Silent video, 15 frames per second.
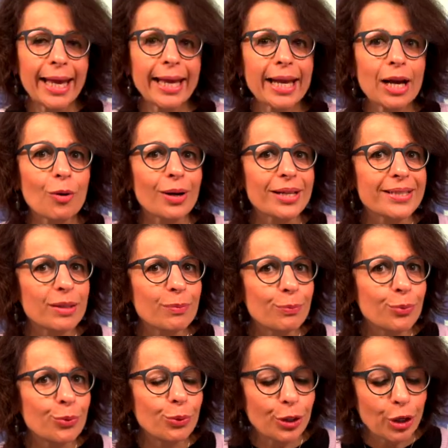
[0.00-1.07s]
Era quasi
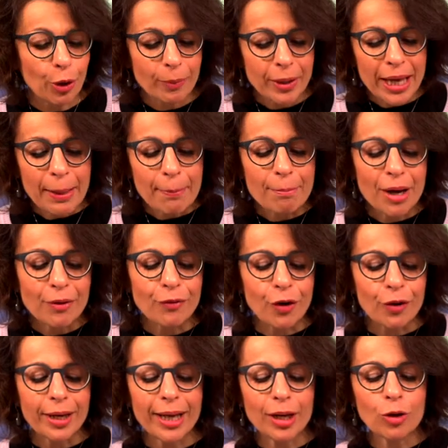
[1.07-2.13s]
buio, ma
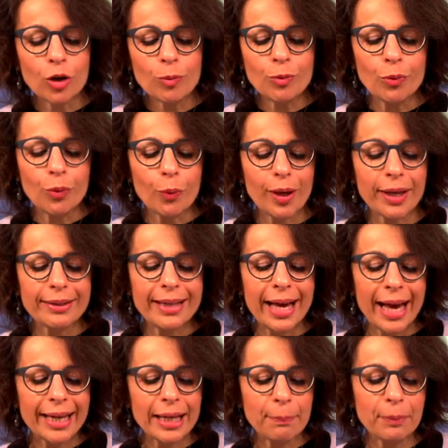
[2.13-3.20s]
volle comunque
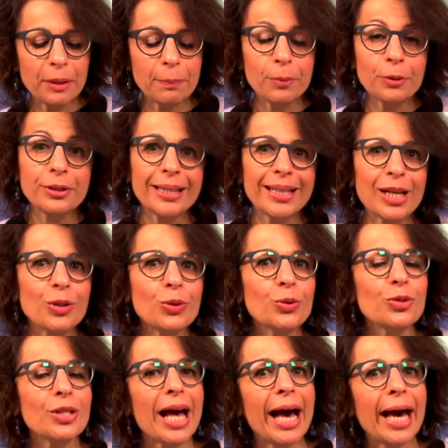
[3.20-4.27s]
andare per poter
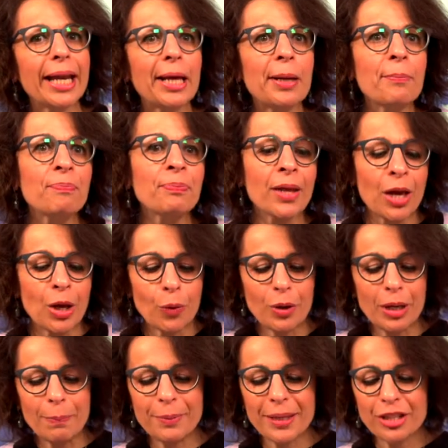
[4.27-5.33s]
annusare
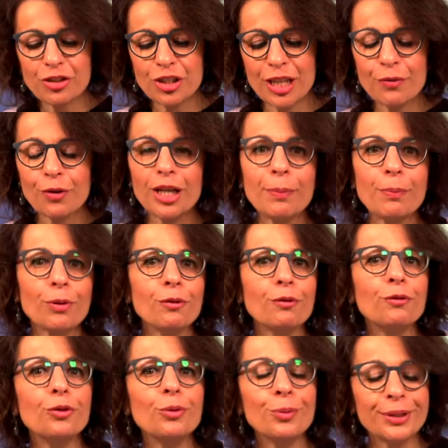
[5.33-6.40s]
quel piacevole
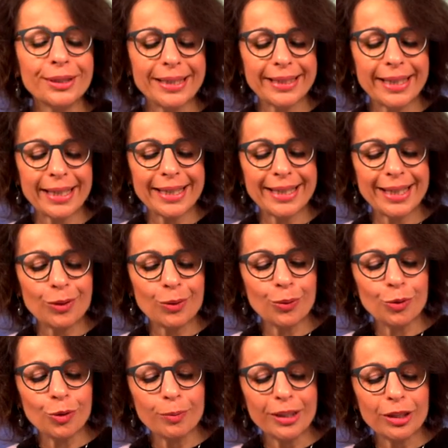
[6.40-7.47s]
profumo di terreno
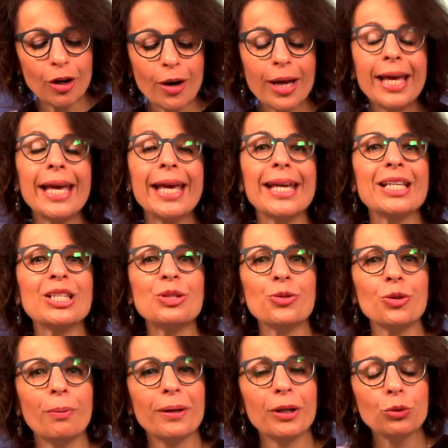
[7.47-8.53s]
umido e
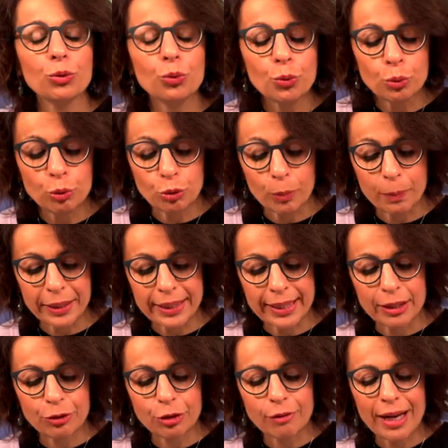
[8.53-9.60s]
soprattutto
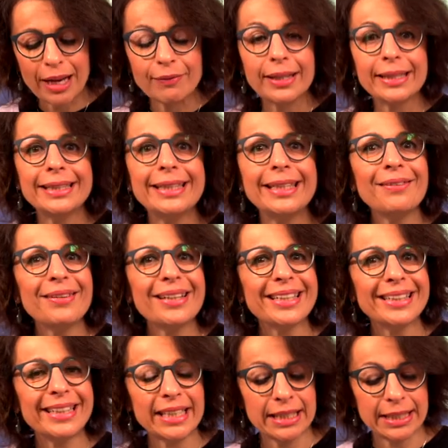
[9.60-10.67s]
perché trovava
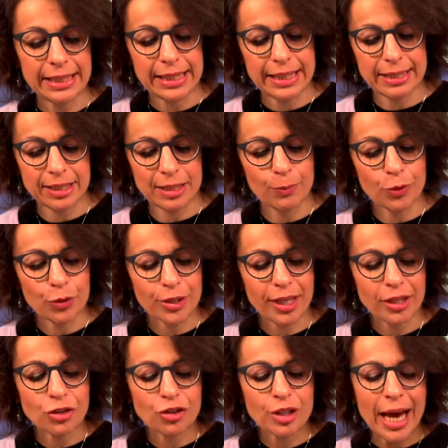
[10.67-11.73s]
divertentissimo
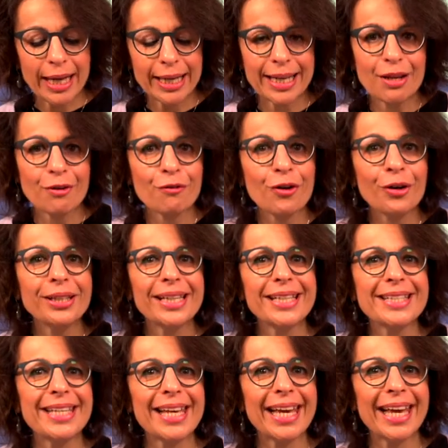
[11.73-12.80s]
schiacciare le foglie
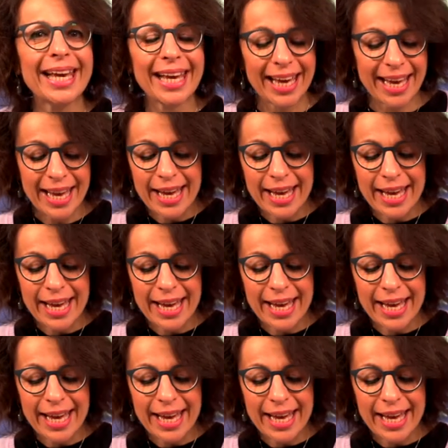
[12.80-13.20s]
secche